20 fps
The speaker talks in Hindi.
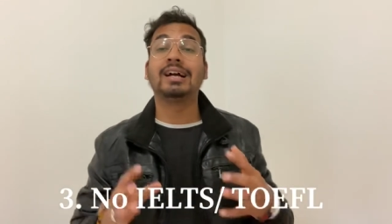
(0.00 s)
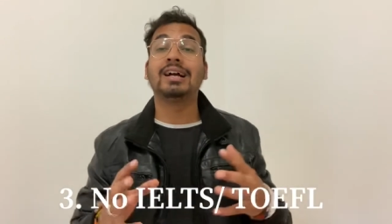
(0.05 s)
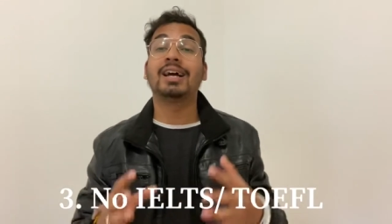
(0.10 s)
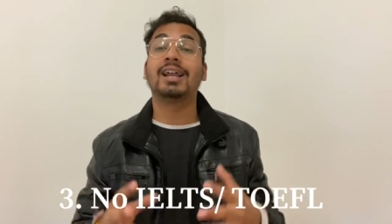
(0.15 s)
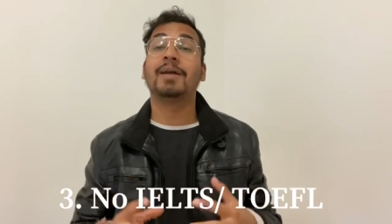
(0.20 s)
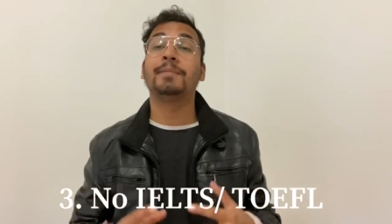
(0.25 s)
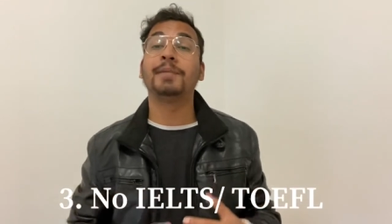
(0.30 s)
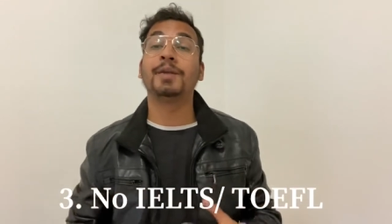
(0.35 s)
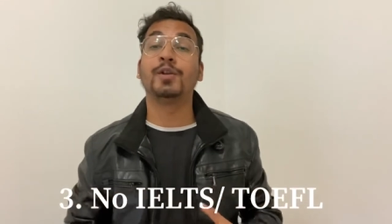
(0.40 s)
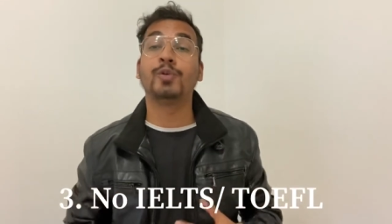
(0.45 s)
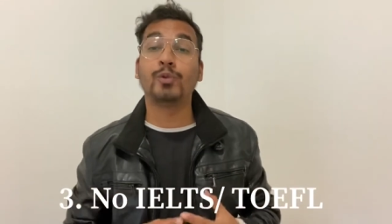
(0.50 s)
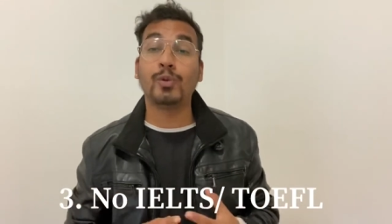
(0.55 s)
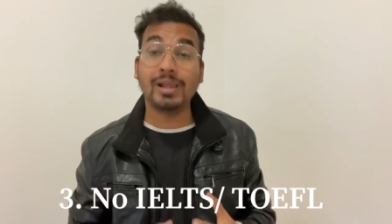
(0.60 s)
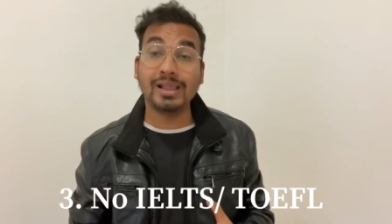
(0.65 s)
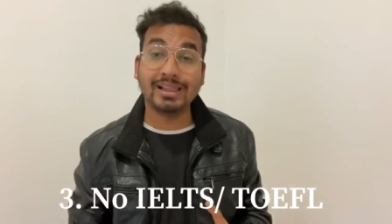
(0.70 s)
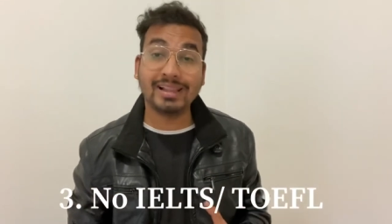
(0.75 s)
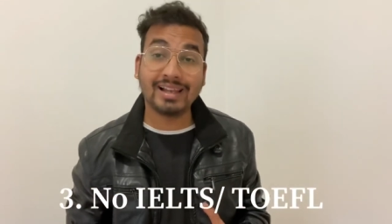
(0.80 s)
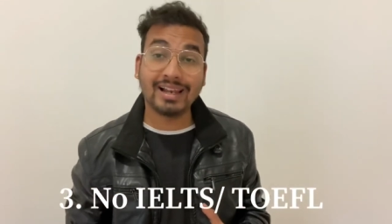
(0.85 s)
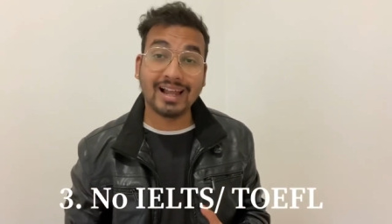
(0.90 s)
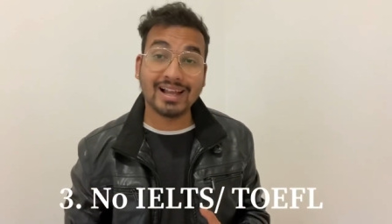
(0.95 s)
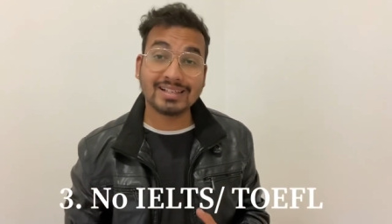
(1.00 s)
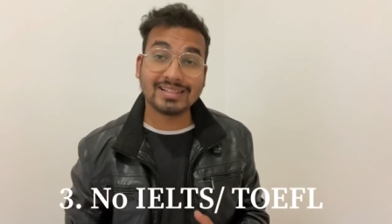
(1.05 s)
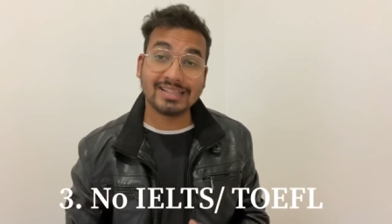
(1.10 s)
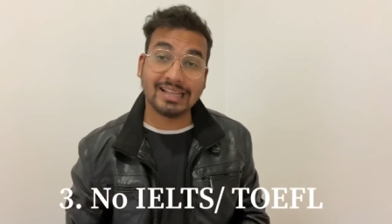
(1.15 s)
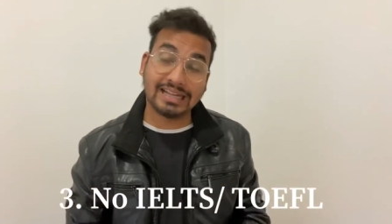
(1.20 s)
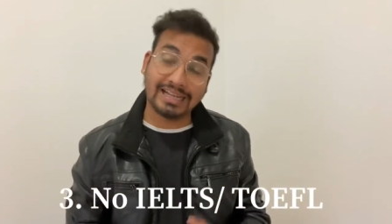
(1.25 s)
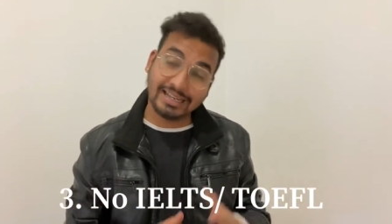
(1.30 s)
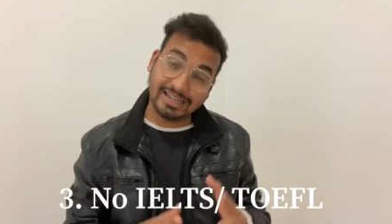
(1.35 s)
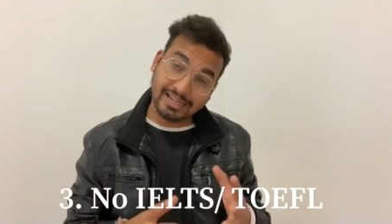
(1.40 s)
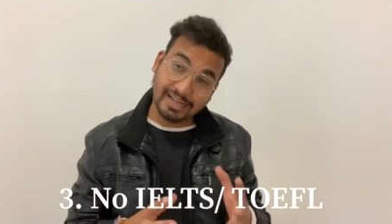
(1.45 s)
अगर आपने ट्वेल्थ क्लास
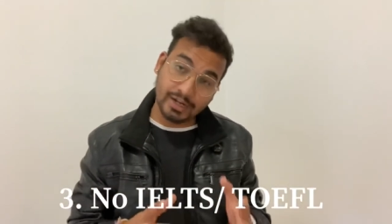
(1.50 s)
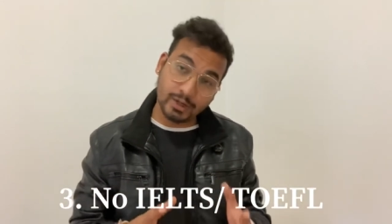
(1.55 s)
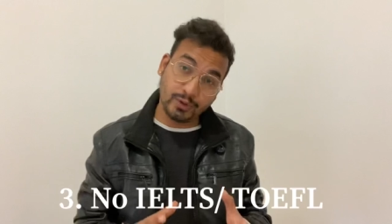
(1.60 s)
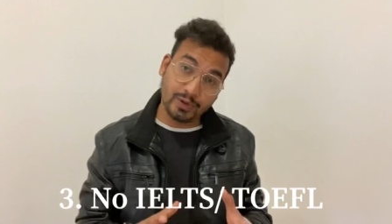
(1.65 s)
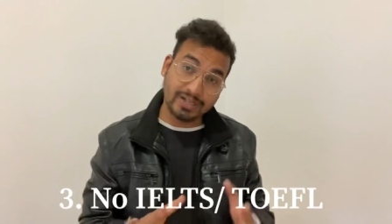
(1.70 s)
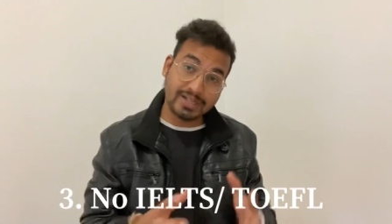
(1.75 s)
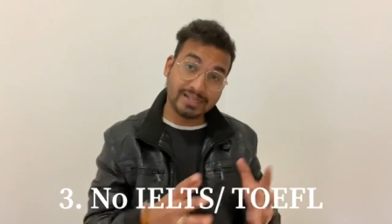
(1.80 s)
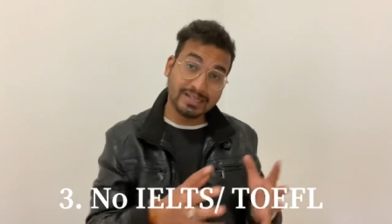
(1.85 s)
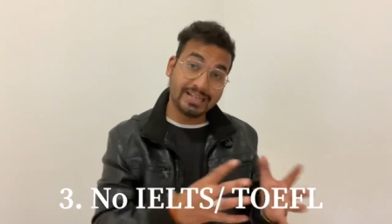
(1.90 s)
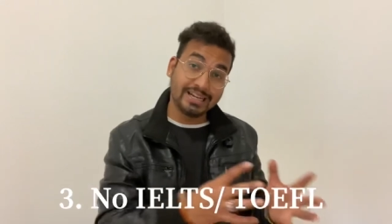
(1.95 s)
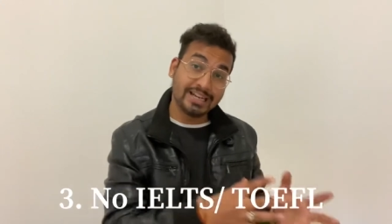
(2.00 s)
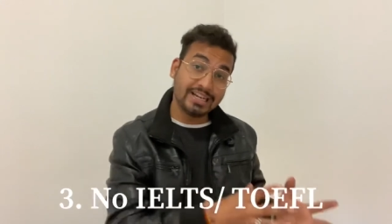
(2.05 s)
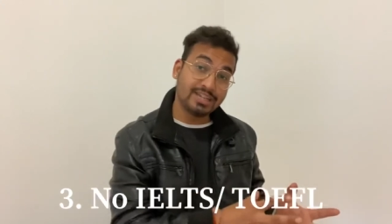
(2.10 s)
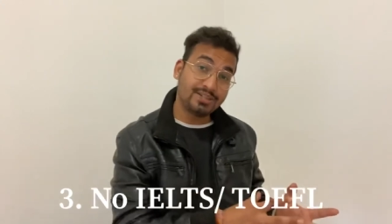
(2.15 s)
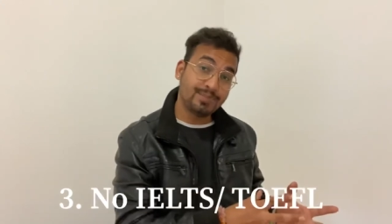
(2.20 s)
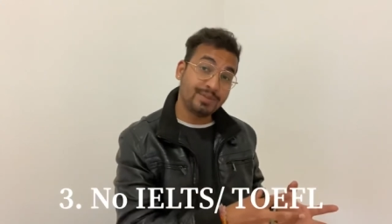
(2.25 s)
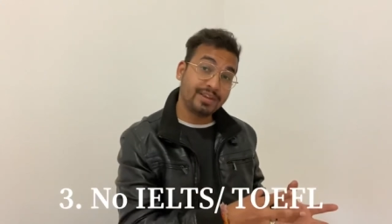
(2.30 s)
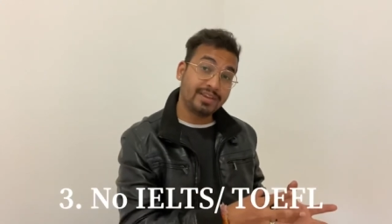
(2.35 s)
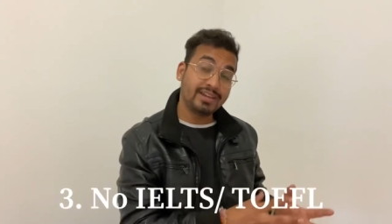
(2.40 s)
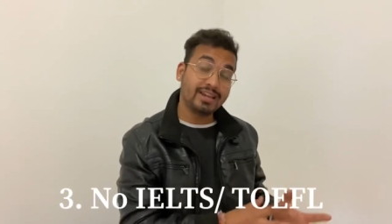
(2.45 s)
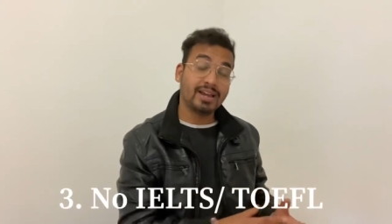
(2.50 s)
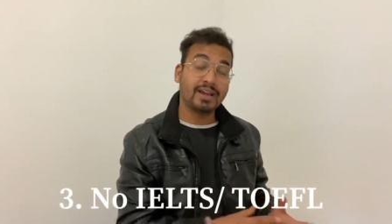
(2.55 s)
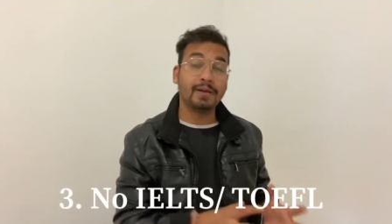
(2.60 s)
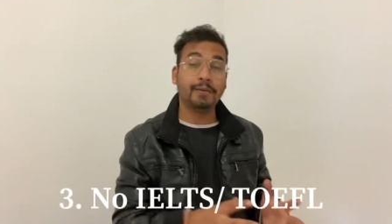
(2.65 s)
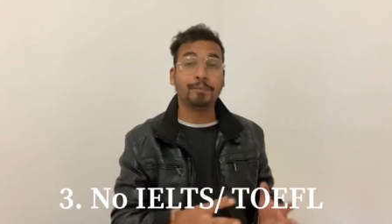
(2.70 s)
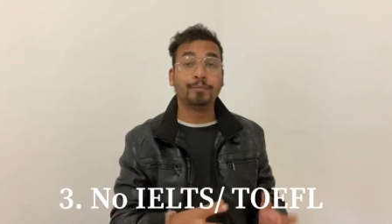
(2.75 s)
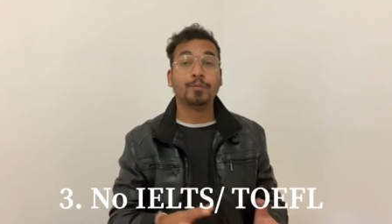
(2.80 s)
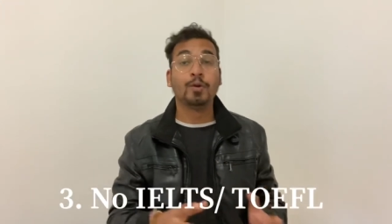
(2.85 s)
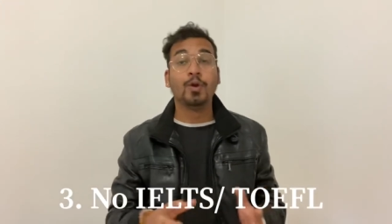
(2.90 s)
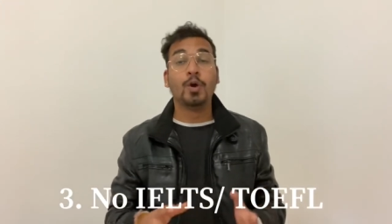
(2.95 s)
तक एडुकेशन इंग्लिश में किया
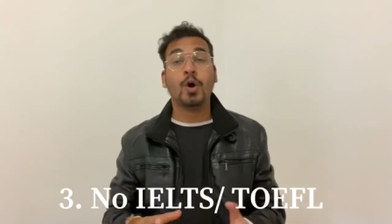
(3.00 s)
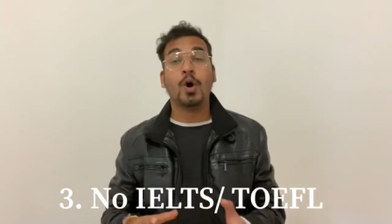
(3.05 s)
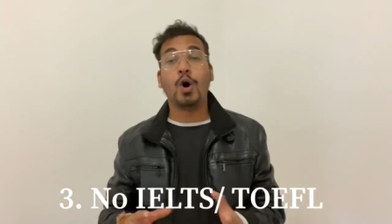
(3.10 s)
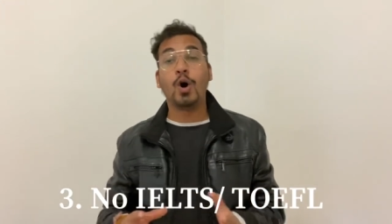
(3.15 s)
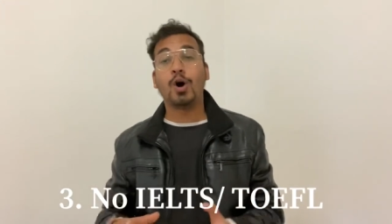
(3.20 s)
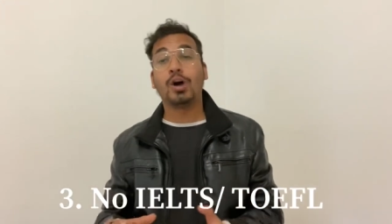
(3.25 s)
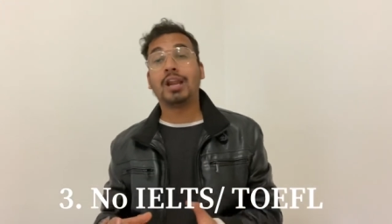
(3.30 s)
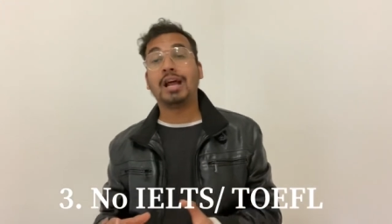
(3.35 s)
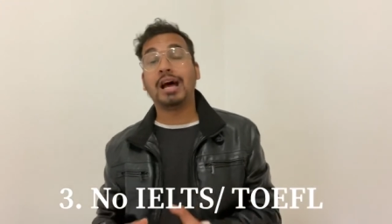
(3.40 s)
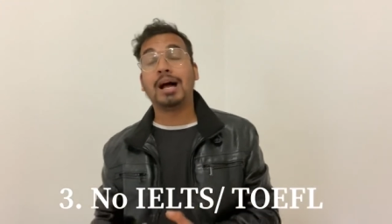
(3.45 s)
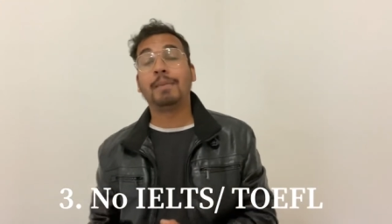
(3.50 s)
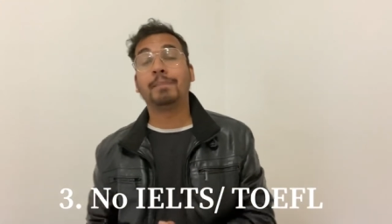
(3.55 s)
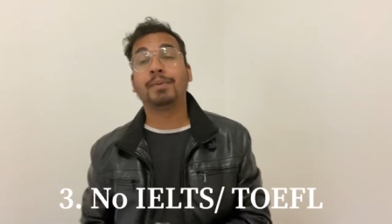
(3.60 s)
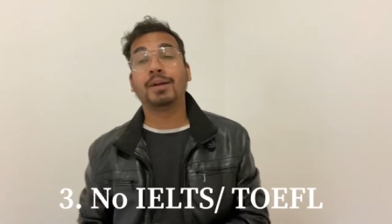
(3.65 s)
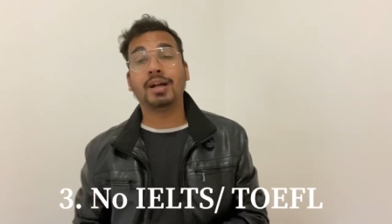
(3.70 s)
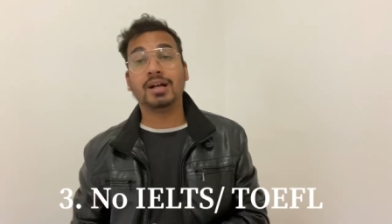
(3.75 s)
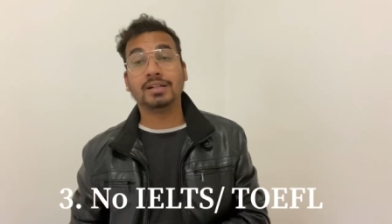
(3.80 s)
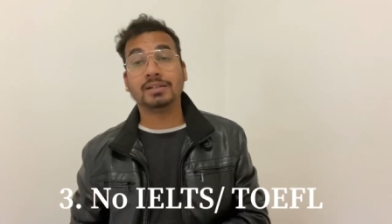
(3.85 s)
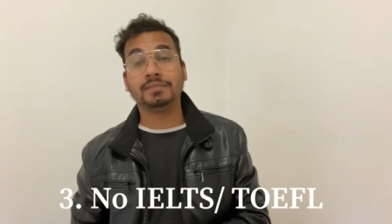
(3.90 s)
है और आपका